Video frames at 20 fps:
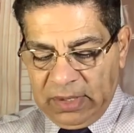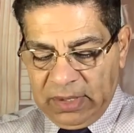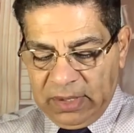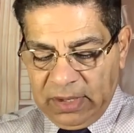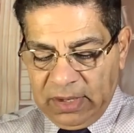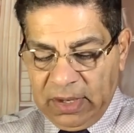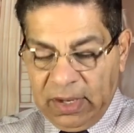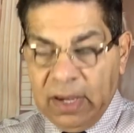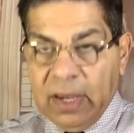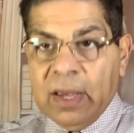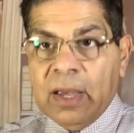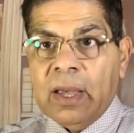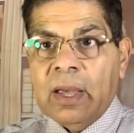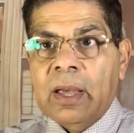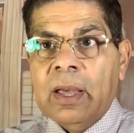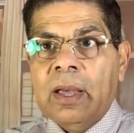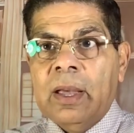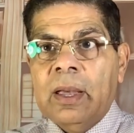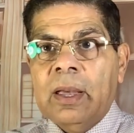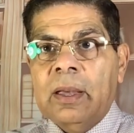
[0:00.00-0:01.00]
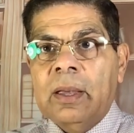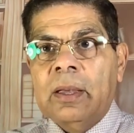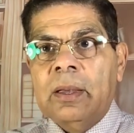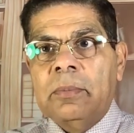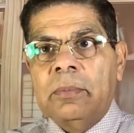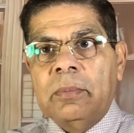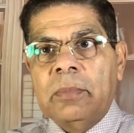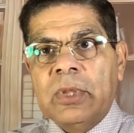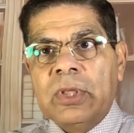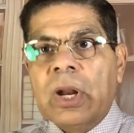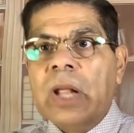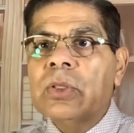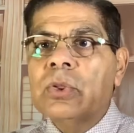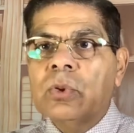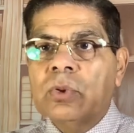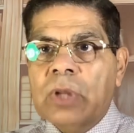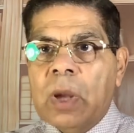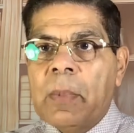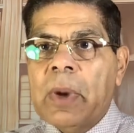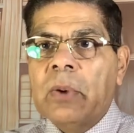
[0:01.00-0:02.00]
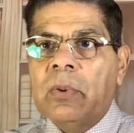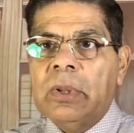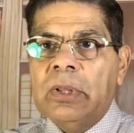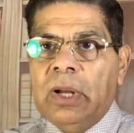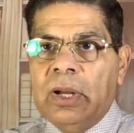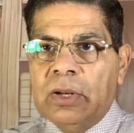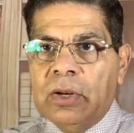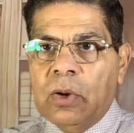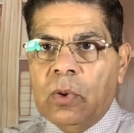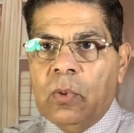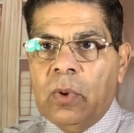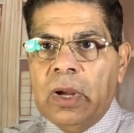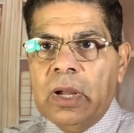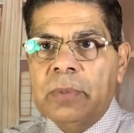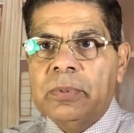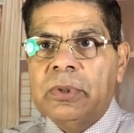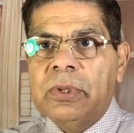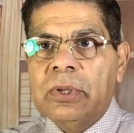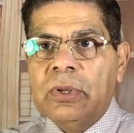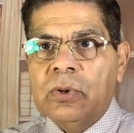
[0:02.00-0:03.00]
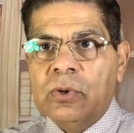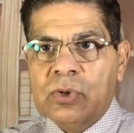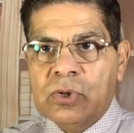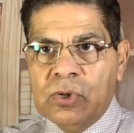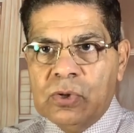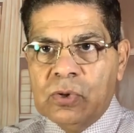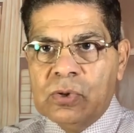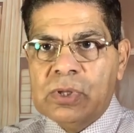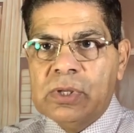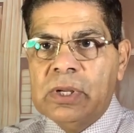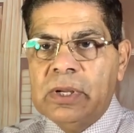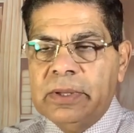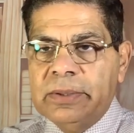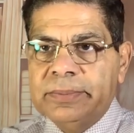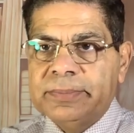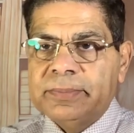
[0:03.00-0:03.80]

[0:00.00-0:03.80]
آه من رده طبعا واضح ان هو قبطي ارثوذكسي